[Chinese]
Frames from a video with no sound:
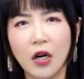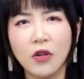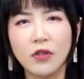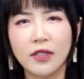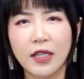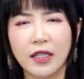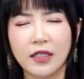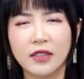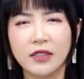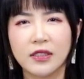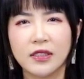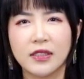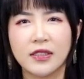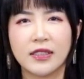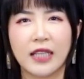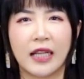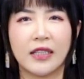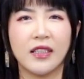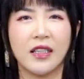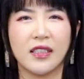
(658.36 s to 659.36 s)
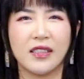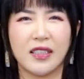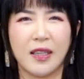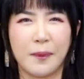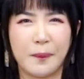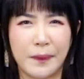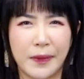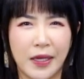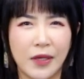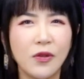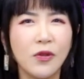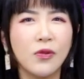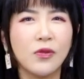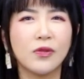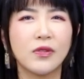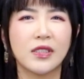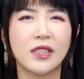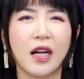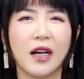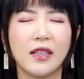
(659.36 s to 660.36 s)
后呢，咱呢也别
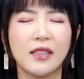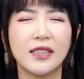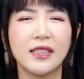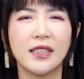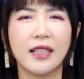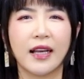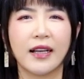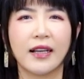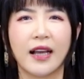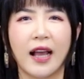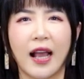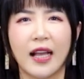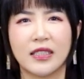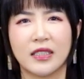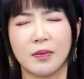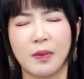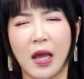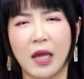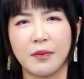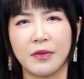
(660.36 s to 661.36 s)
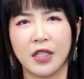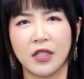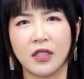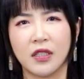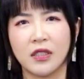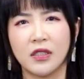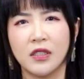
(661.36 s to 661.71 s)
用成绩来给孩子排名了，